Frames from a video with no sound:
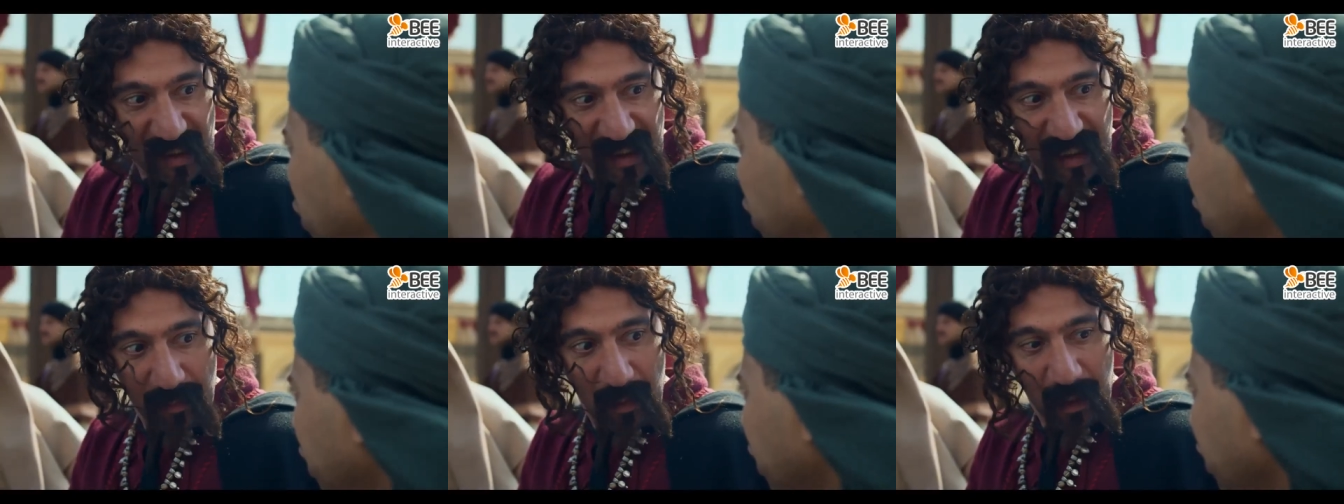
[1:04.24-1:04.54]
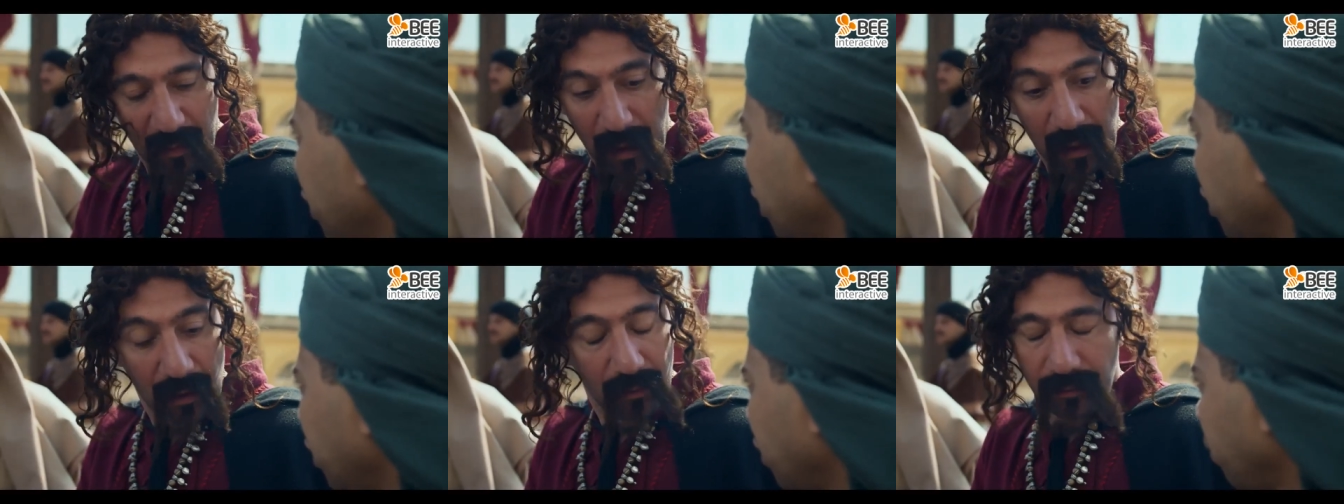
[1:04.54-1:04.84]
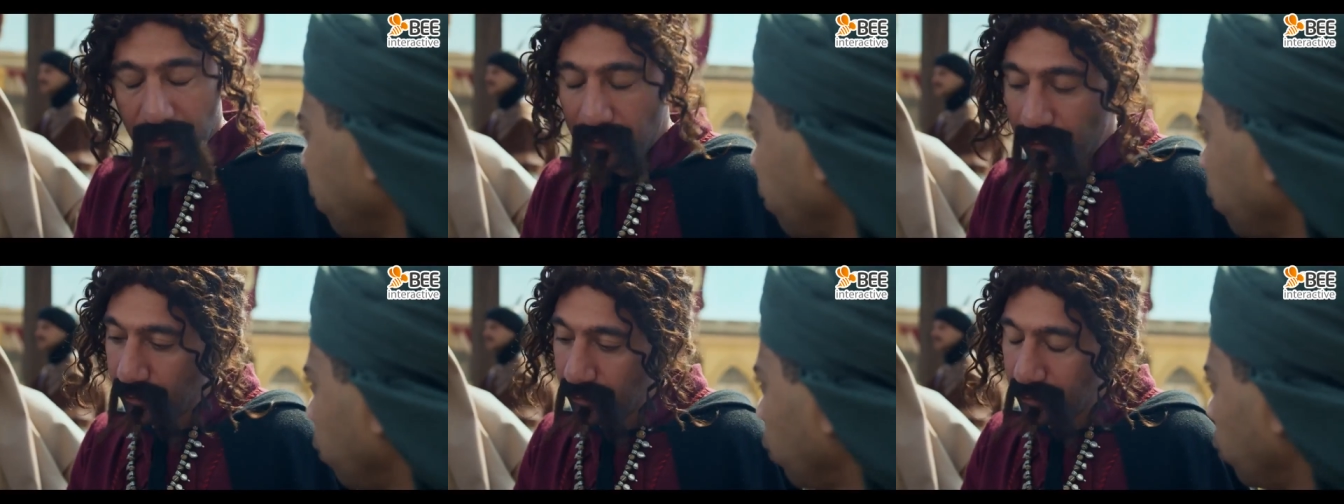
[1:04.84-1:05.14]
نصيبك بقى
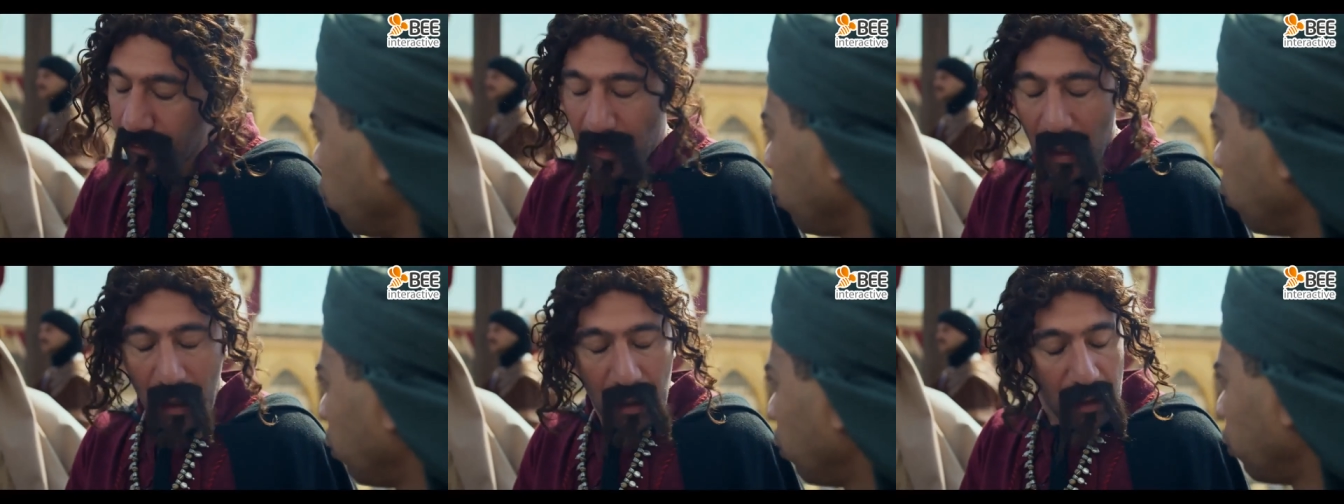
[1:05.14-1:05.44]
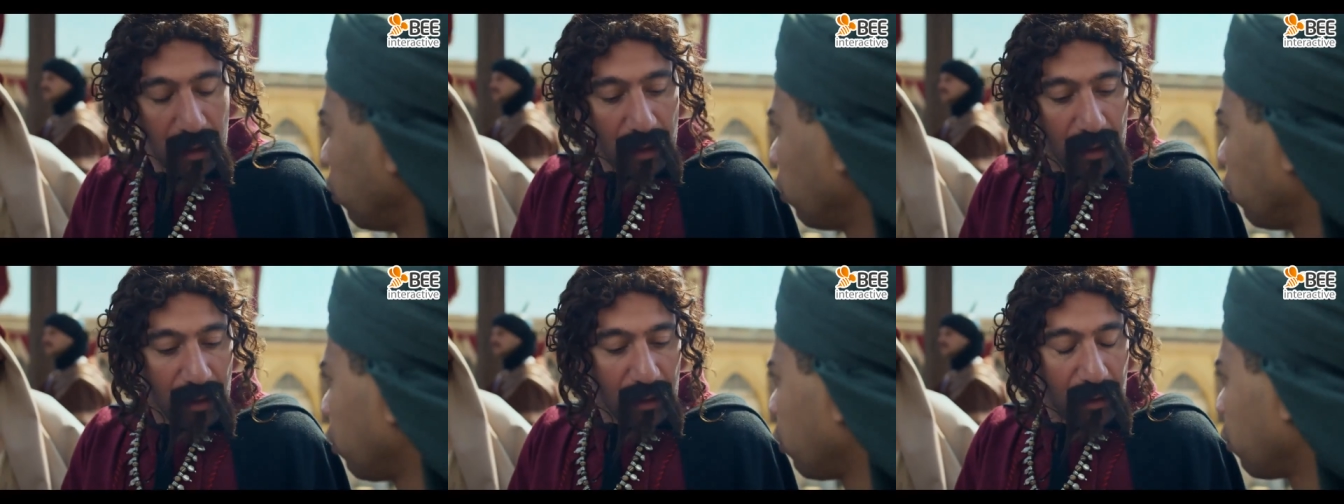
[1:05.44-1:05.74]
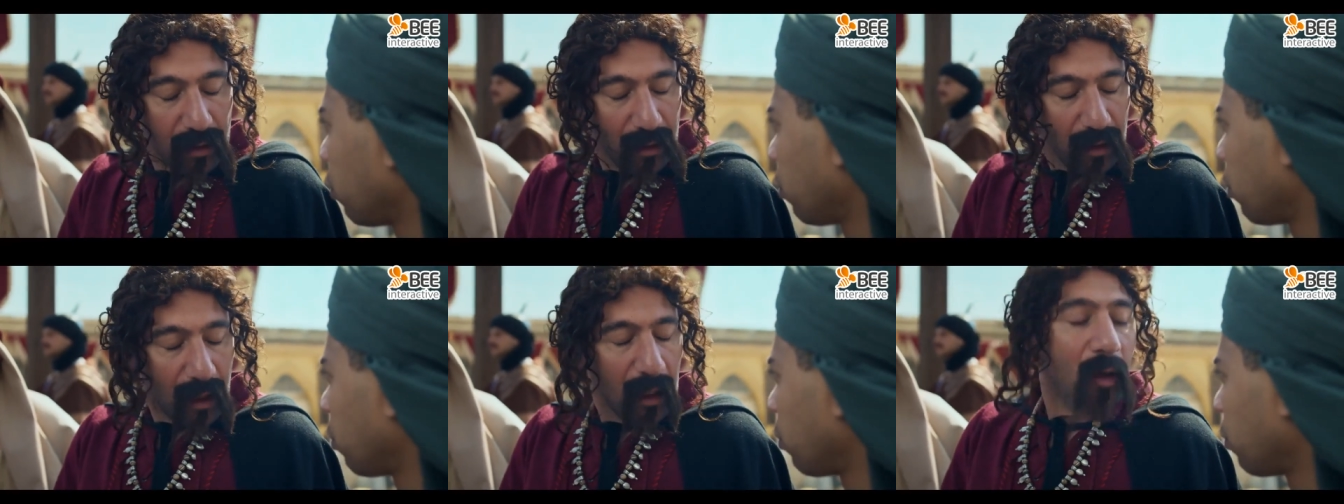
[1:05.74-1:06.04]

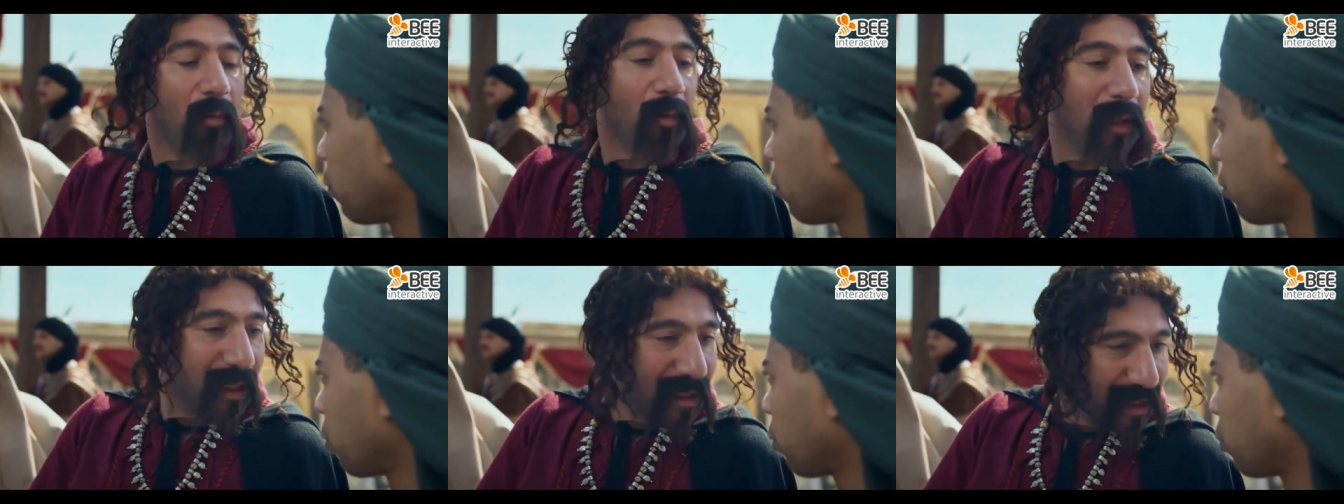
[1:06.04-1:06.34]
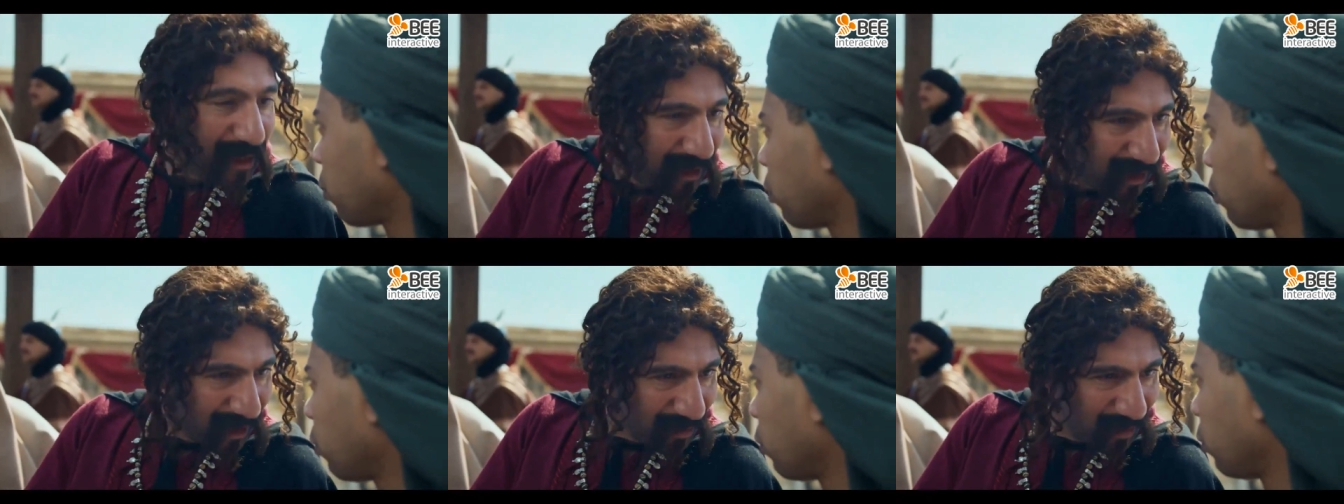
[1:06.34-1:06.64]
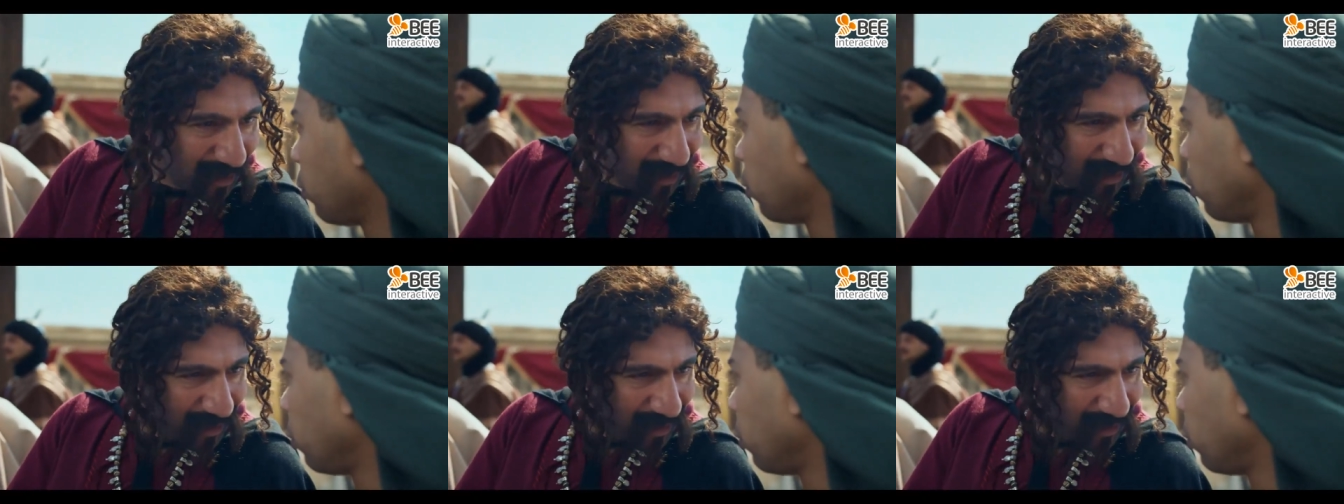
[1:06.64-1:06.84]
انا عمري خذلتك قبل